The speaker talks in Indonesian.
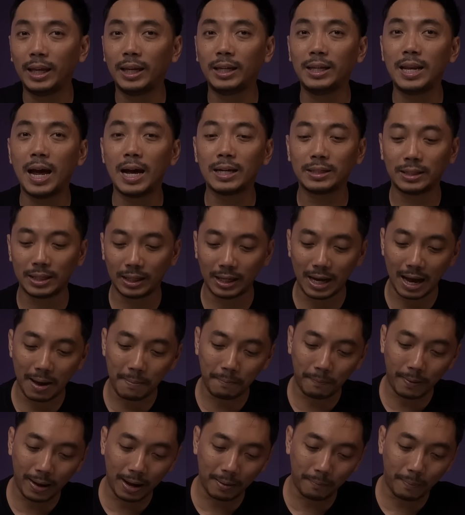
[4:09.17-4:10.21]
tidak
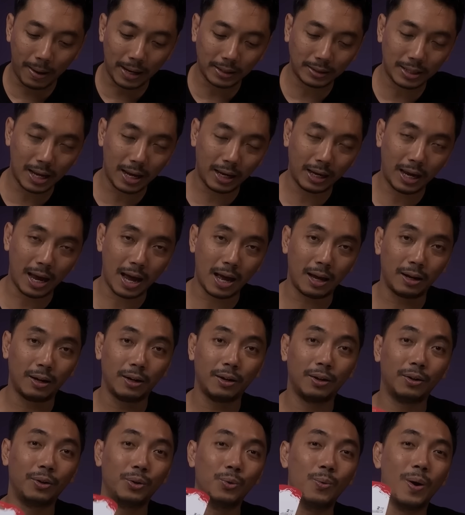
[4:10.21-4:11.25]
segampang pasang
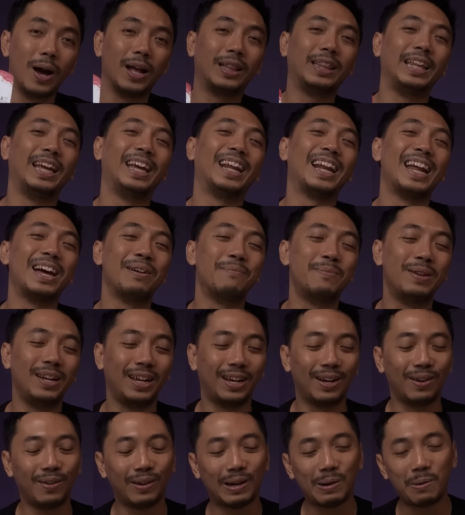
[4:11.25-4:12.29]
yang dua tera
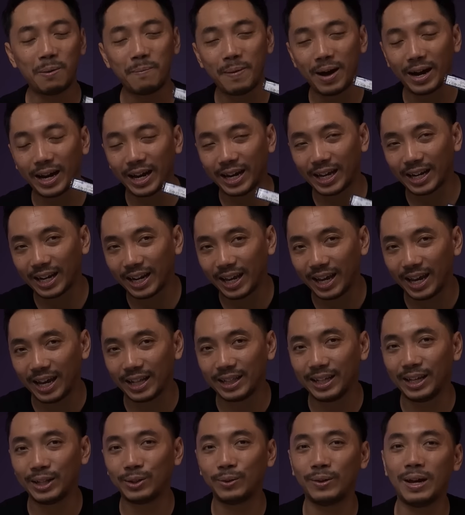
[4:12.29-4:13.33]
bre. Kalau kamu pakai
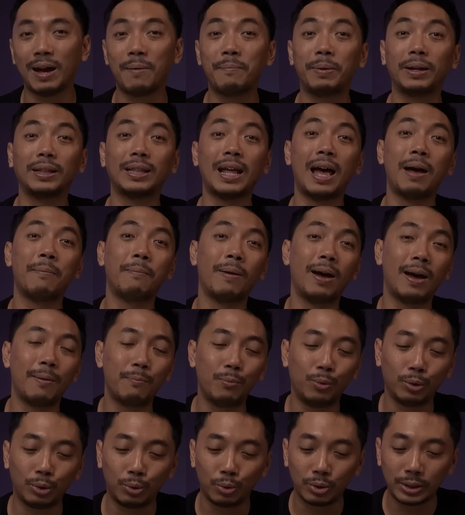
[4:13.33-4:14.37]
rate itu yang pertama
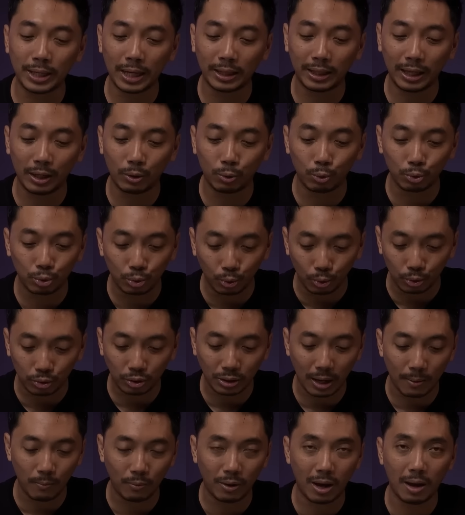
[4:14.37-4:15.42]
butuh setting
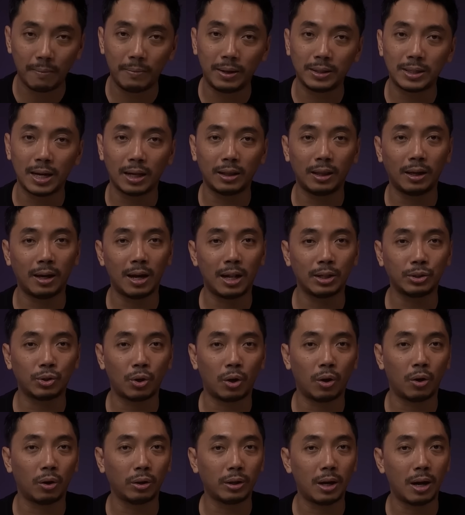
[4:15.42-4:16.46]
khusus. Kamu nggak bisa tinggal
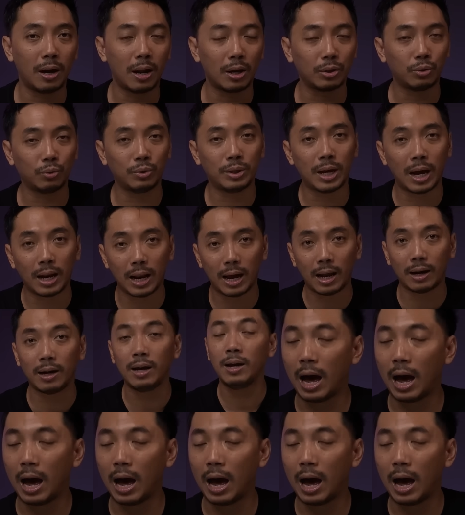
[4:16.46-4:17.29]
colok dan langsung jalan.